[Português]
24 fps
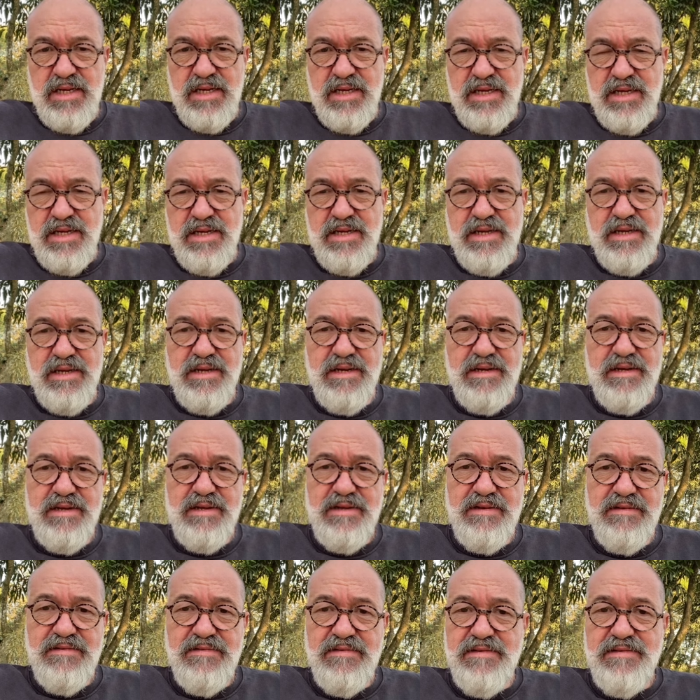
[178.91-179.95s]

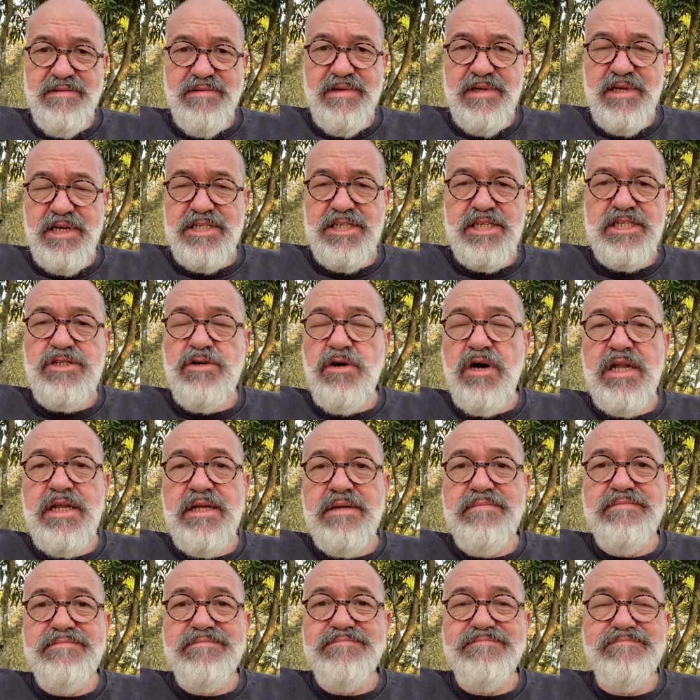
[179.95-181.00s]
É, e, e a gente
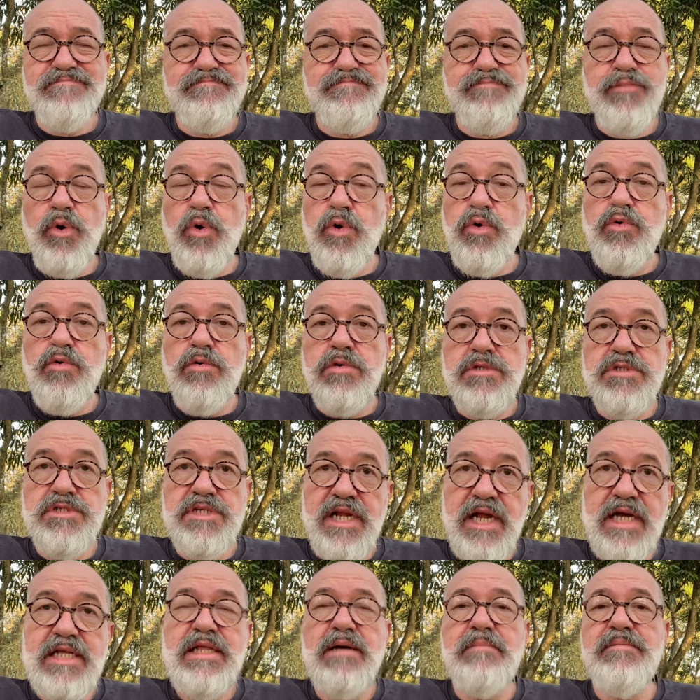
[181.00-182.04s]
olha pouco
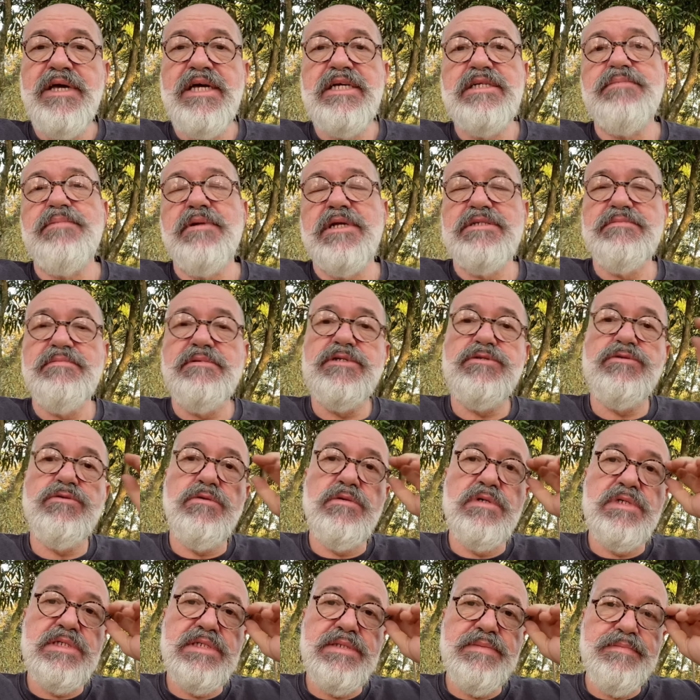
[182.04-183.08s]
diretamente para as
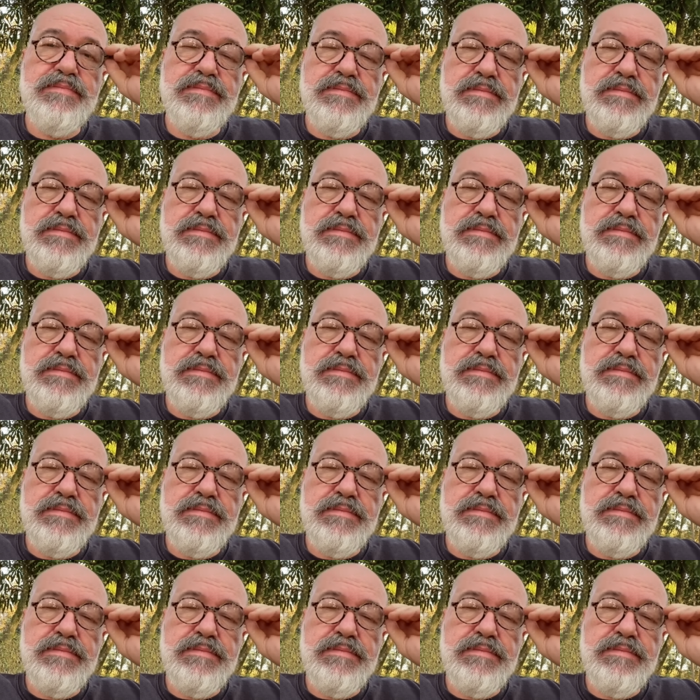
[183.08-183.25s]
pessoas.